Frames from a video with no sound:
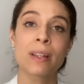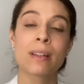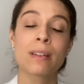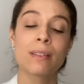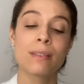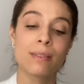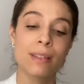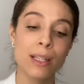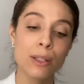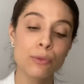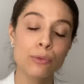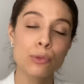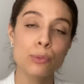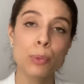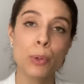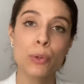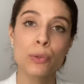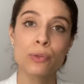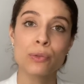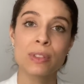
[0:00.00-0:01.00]
Dès que vous
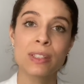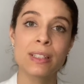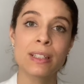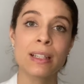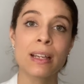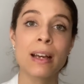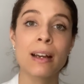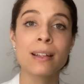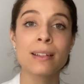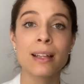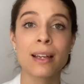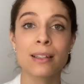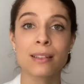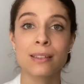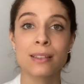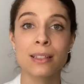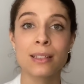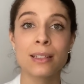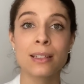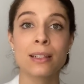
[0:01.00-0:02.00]
produisez un
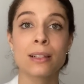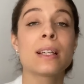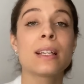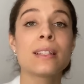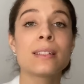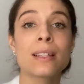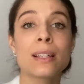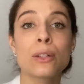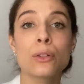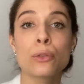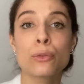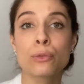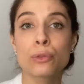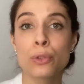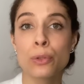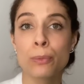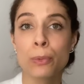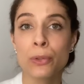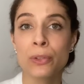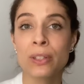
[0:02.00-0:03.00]
article, essayez de vous
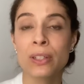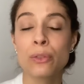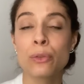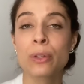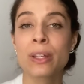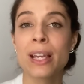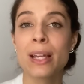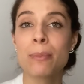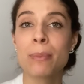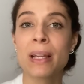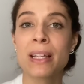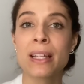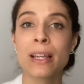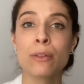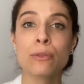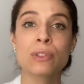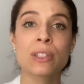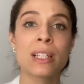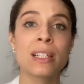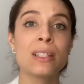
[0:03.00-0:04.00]
demander de quelle manière
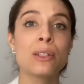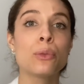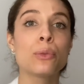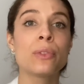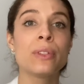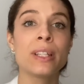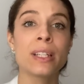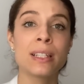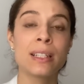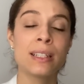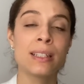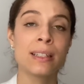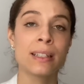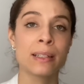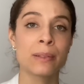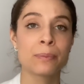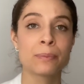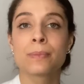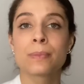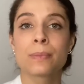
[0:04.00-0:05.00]
vous allez le décliner.
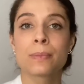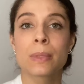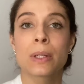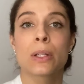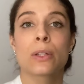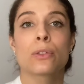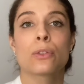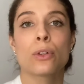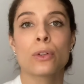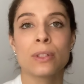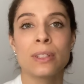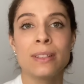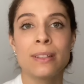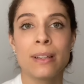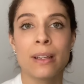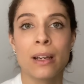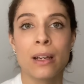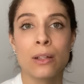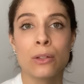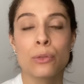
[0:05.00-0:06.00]
Dans
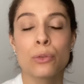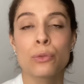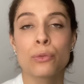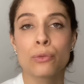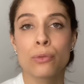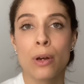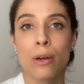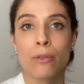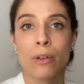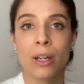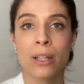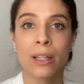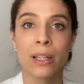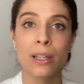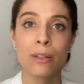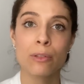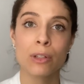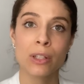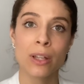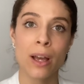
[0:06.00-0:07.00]
l'idéal, une fois avoir créé
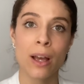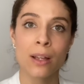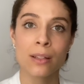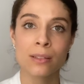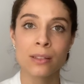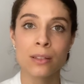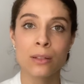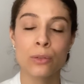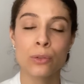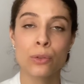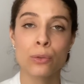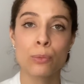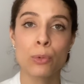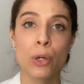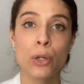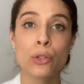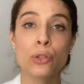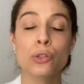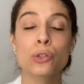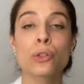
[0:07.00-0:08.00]
votre article de blog,
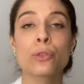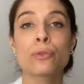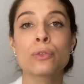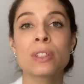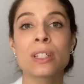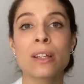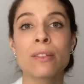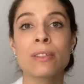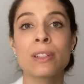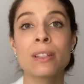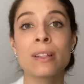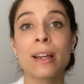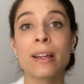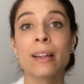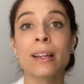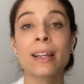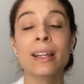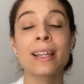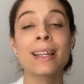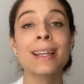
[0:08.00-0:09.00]
je vous invite à
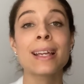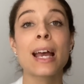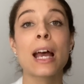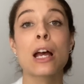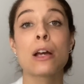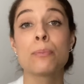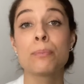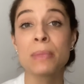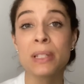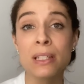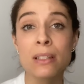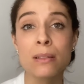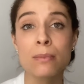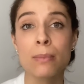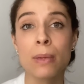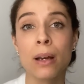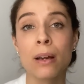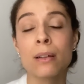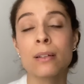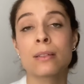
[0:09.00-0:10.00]
créer à
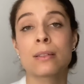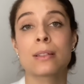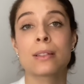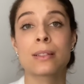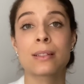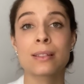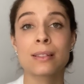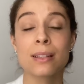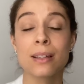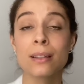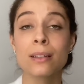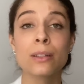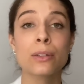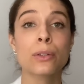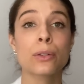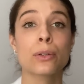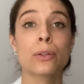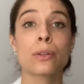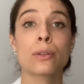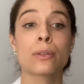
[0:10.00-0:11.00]
minima 5
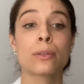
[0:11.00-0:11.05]
euh,